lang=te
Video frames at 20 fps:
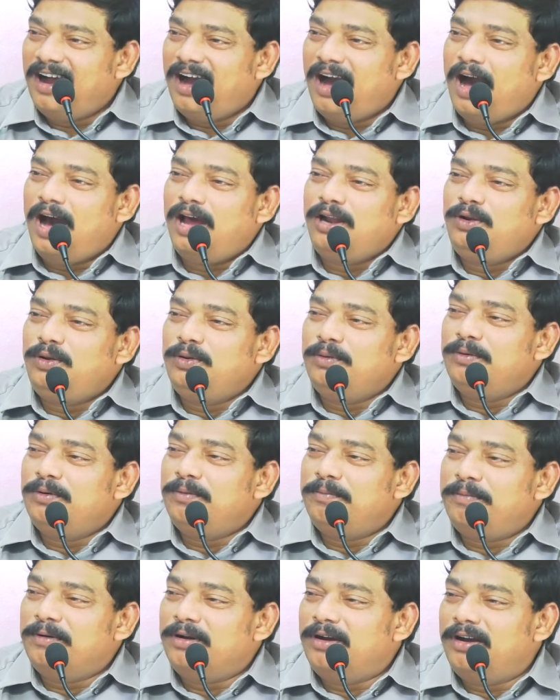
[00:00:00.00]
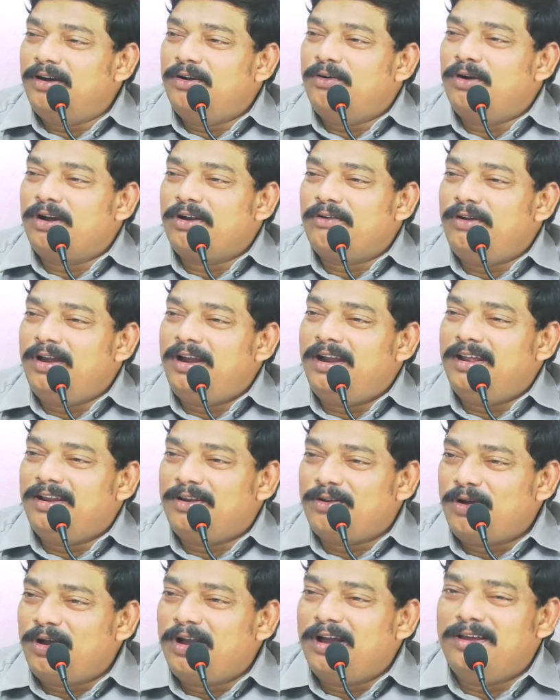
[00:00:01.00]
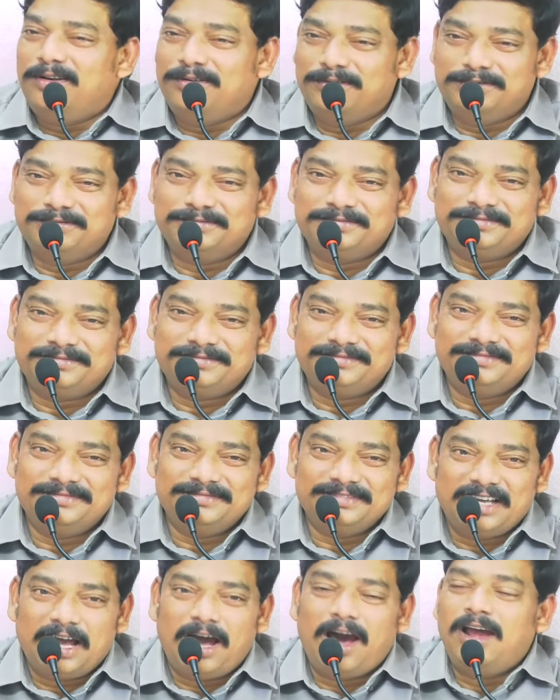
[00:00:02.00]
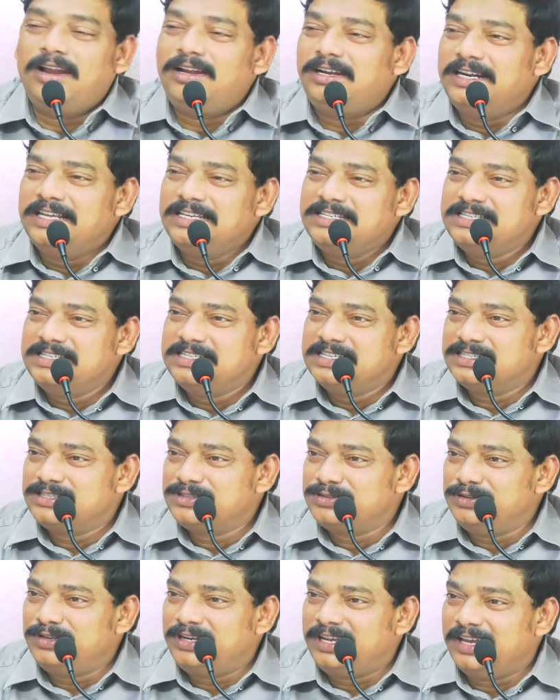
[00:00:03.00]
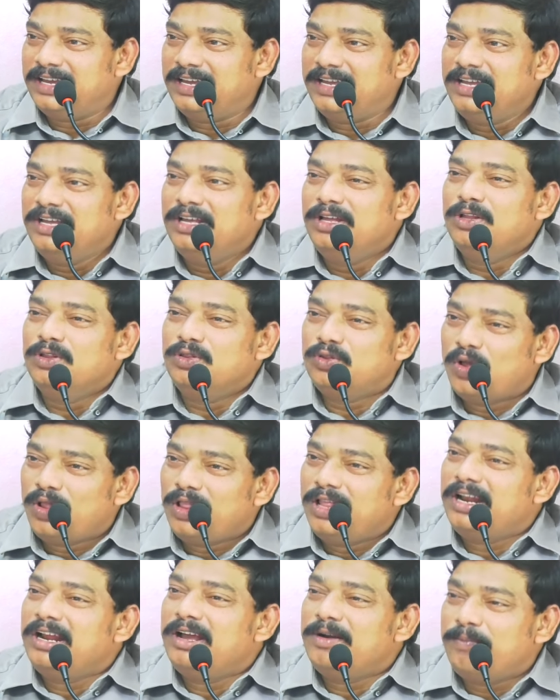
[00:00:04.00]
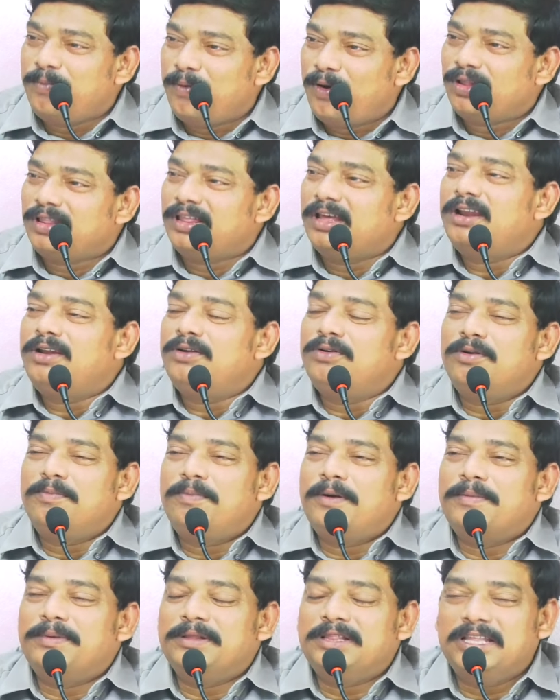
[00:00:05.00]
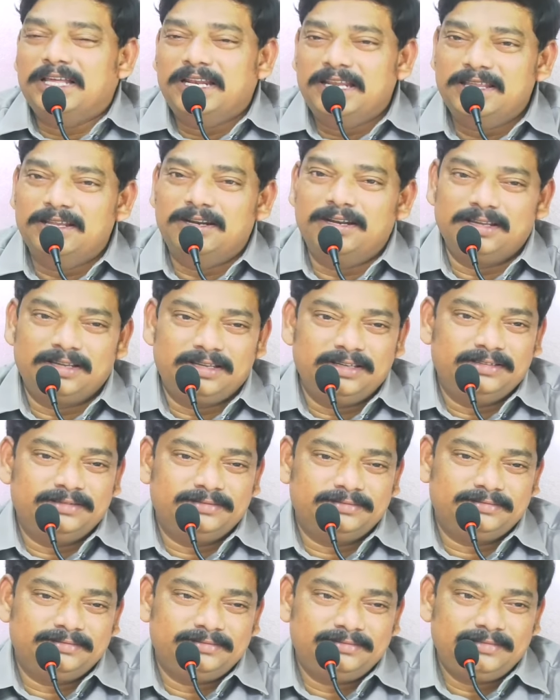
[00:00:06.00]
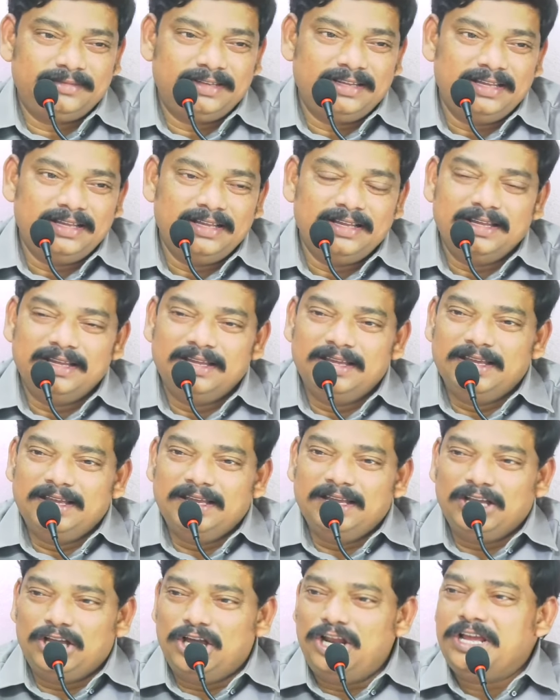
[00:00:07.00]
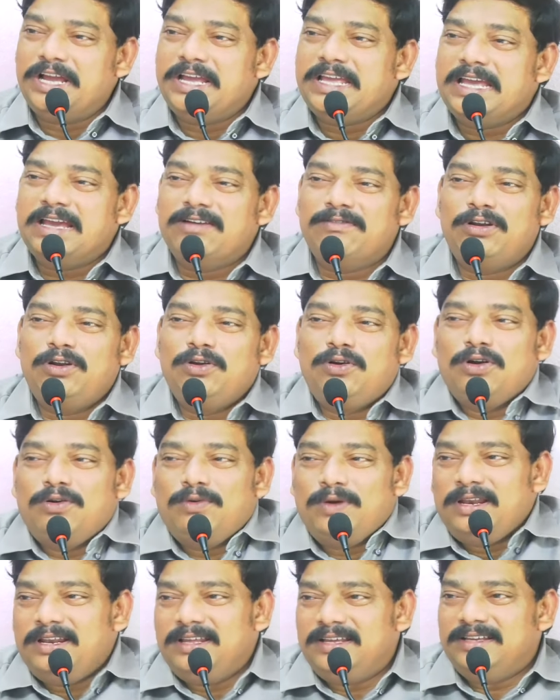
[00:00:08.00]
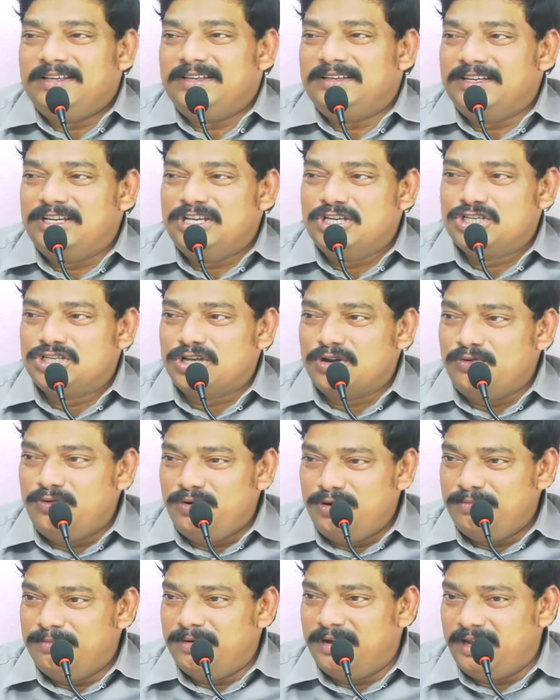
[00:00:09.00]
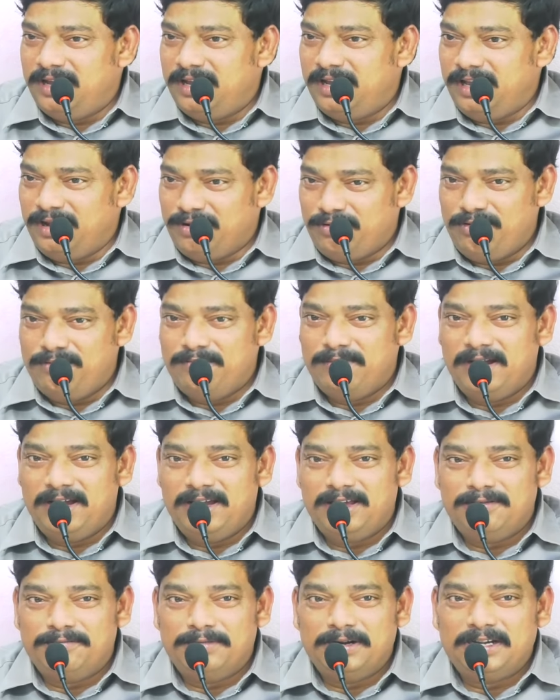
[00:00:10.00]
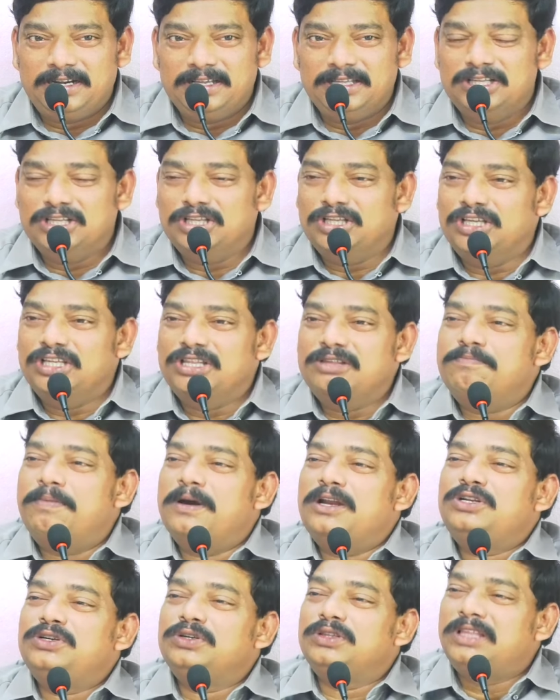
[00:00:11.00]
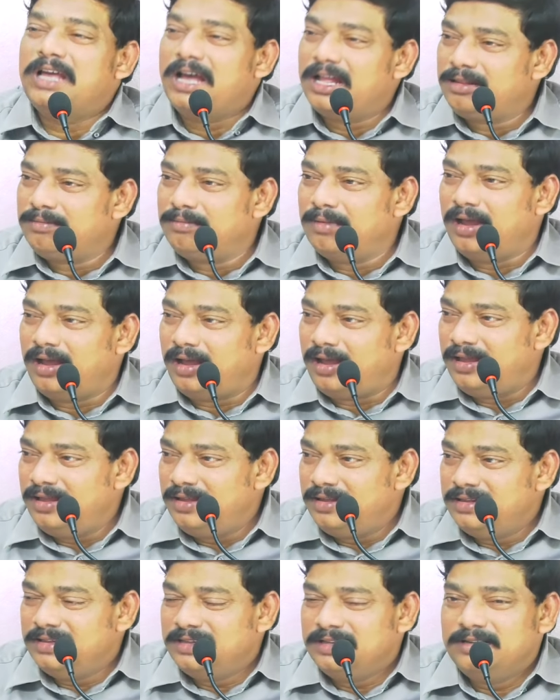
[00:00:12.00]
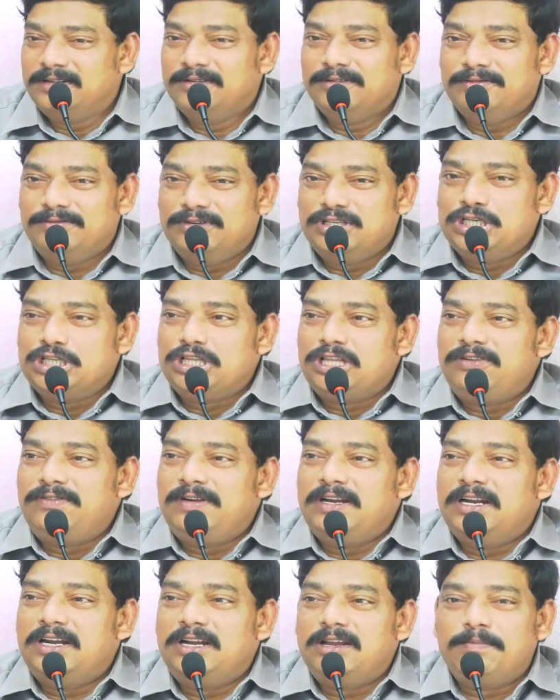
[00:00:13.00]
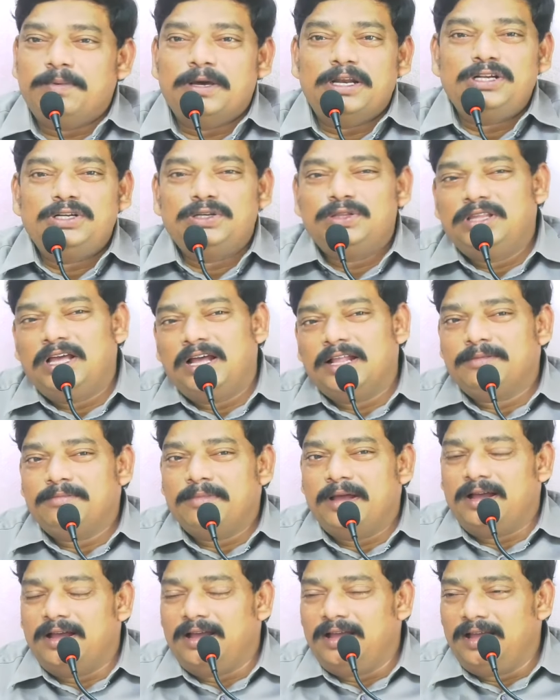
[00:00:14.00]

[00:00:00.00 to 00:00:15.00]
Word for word: హార్ట్ ఒకవేళ రోగాలు హార్ట్ డిసీజెస్ ఉంటే తొందరగా పోతారని కూడా పాపం తెలియదు వాళ్ళకి కనుక ఏమనుకోవాలి ఈ సౌండ్ మాయ ఎక్కువ మాయను బట్టి ఇది ఇది పరిశుద్ధాత్మ విచిత్రం ఏంటంటే పరిశుద్ధాత్మ